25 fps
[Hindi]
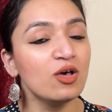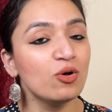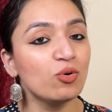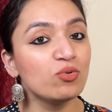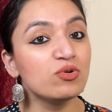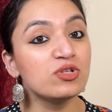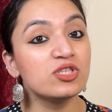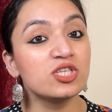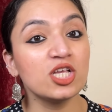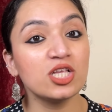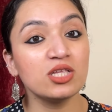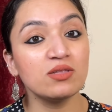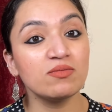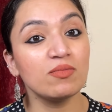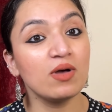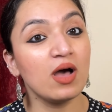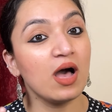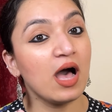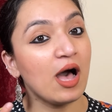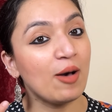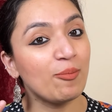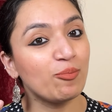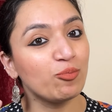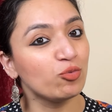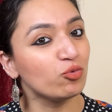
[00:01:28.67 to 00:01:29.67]
उनसे
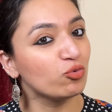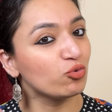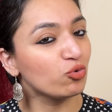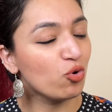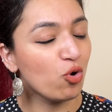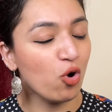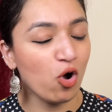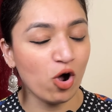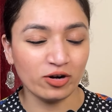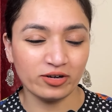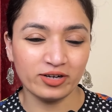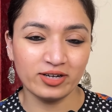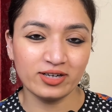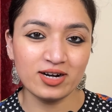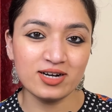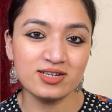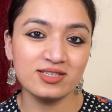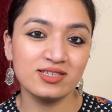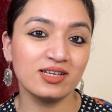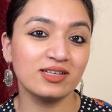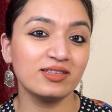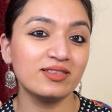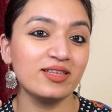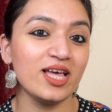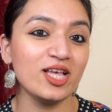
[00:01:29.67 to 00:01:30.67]
आप उनको ऑर्डर कर
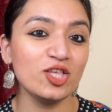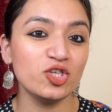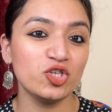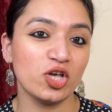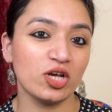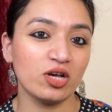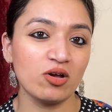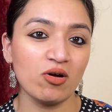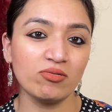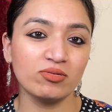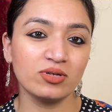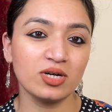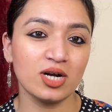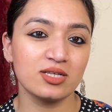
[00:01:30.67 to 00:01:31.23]
सकते हैं चेकआउट